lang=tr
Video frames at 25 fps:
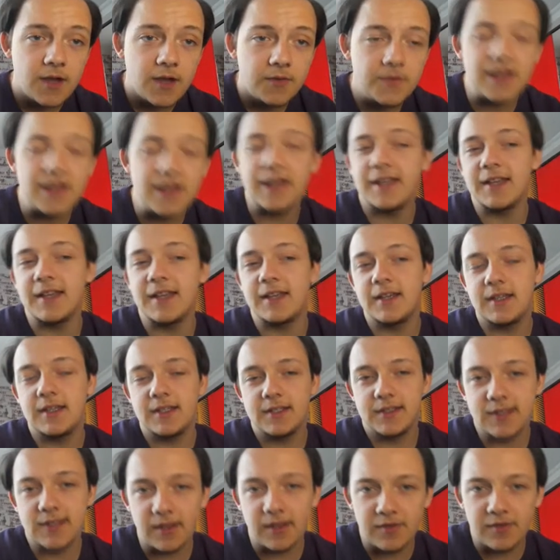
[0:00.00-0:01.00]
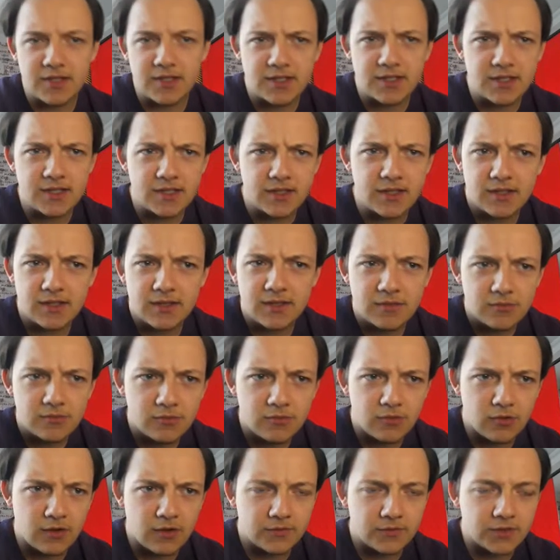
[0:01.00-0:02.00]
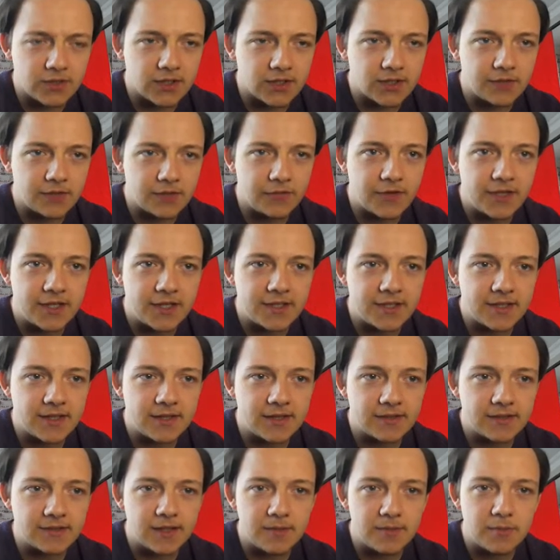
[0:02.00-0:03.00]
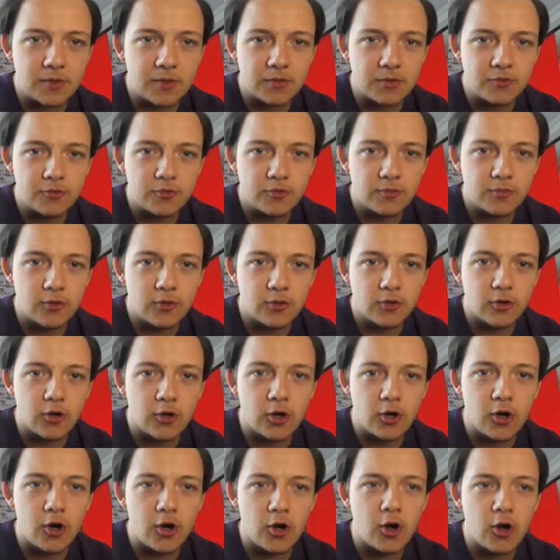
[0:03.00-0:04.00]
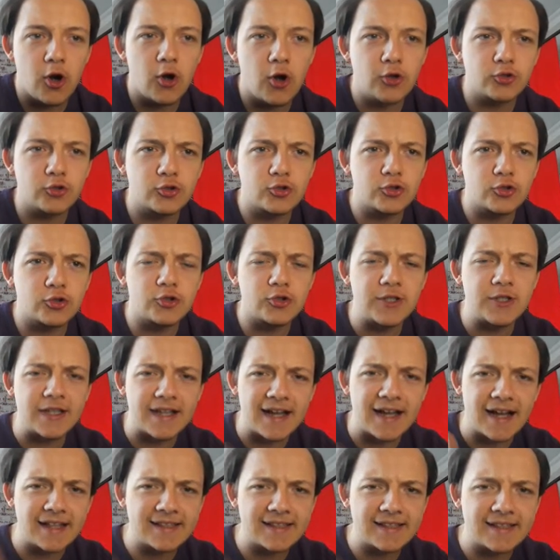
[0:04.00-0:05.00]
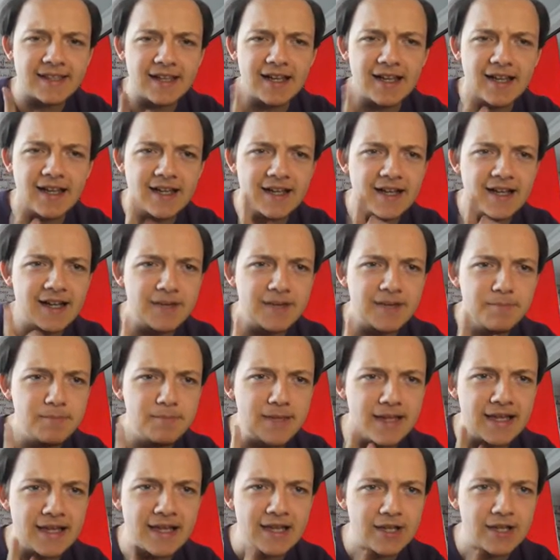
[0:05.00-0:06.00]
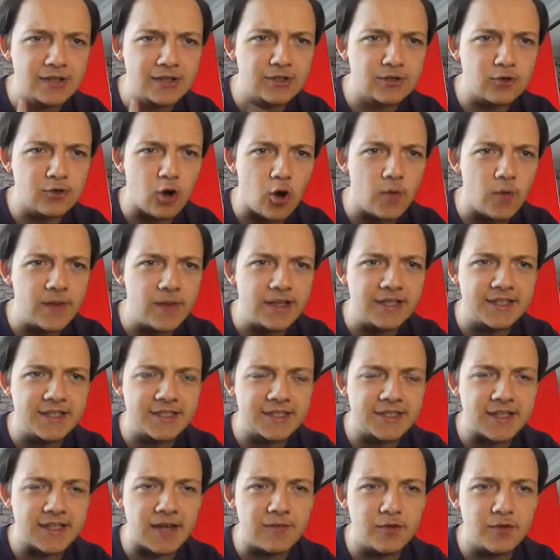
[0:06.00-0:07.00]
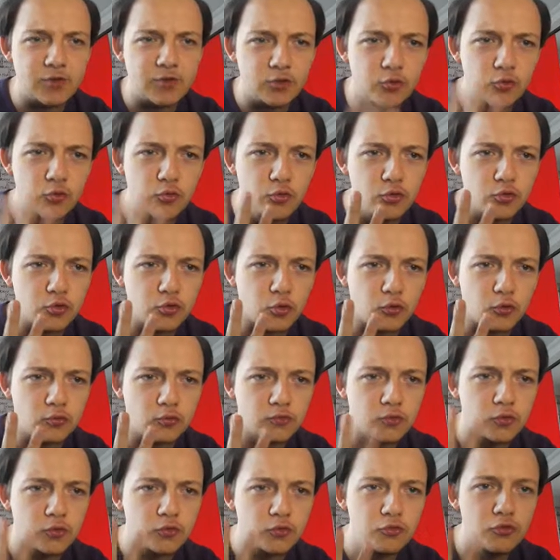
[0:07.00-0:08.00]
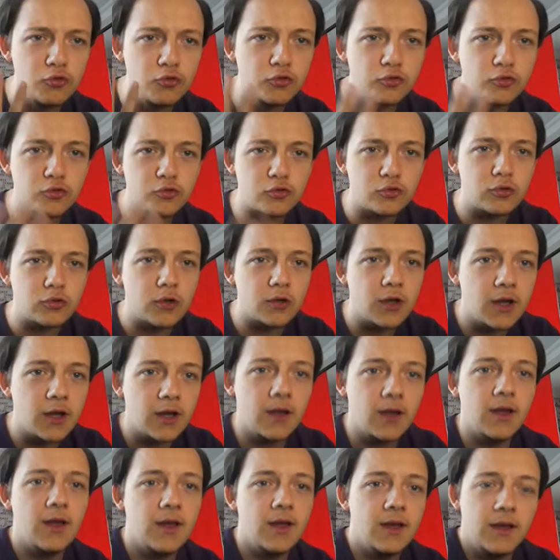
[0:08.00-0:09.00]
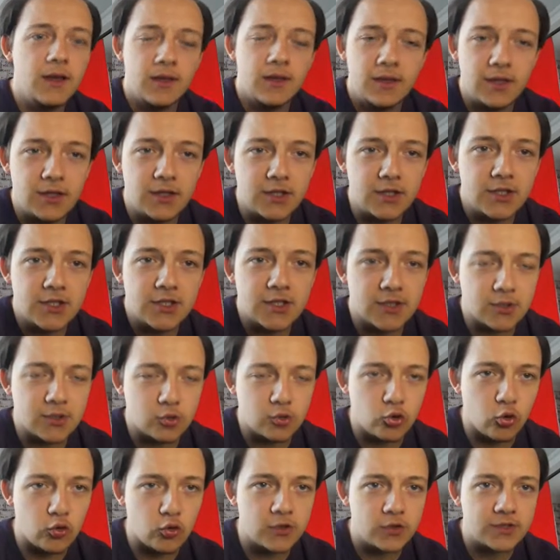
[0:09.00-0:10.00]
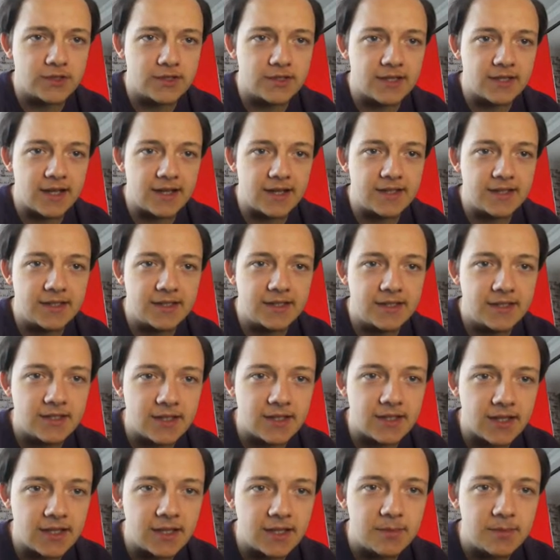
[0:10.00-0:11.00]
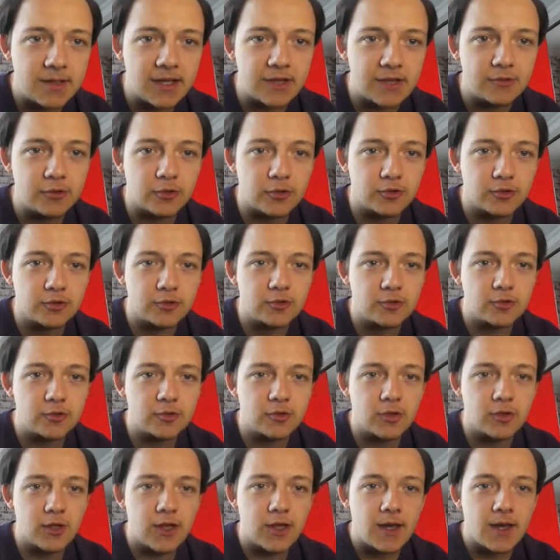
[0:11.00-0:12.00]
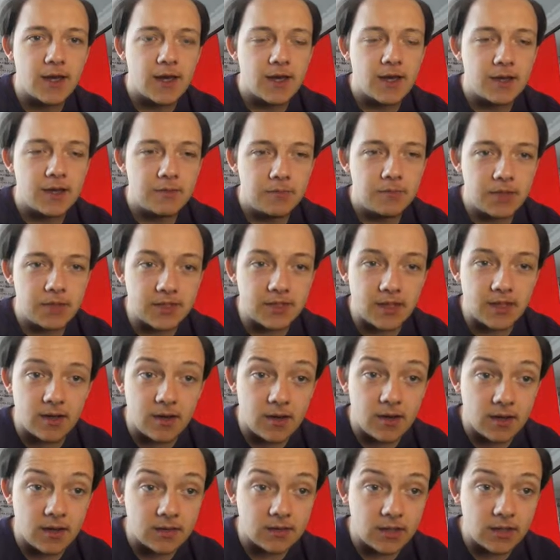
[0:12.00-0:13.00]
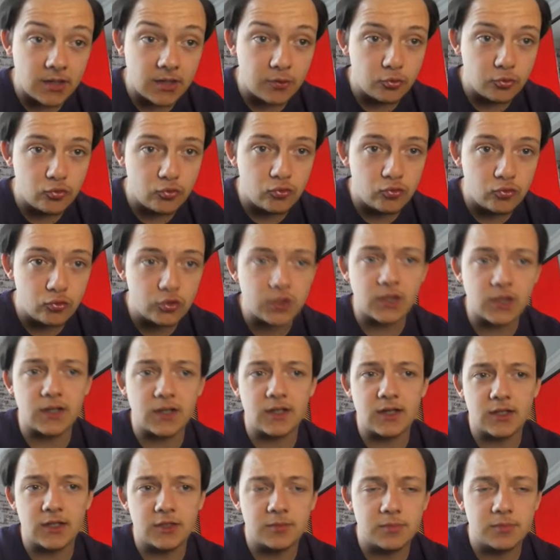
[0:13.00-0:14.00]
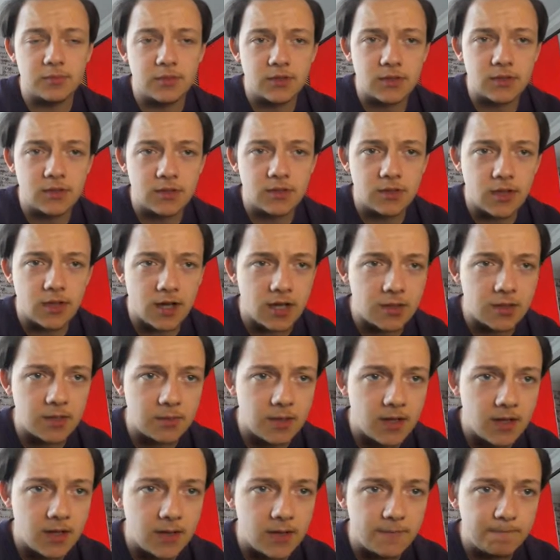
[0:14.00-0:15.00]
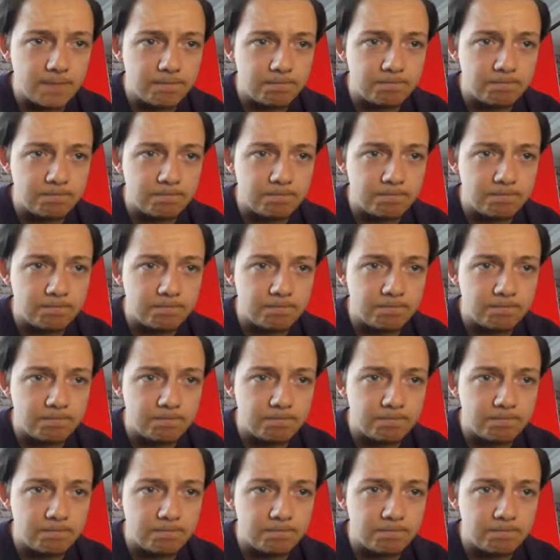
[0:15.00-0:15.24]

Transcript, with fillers: Bir kick. Savic Son haftalarda frikiklerini atan bir oyuncumuz yine attı. Milinkovic, Savic 3 oldu. 3. İkinci de çok hızlı geldik. 51-54. Bir sarı kart daha. Üçüncü sarı kartımız galiba.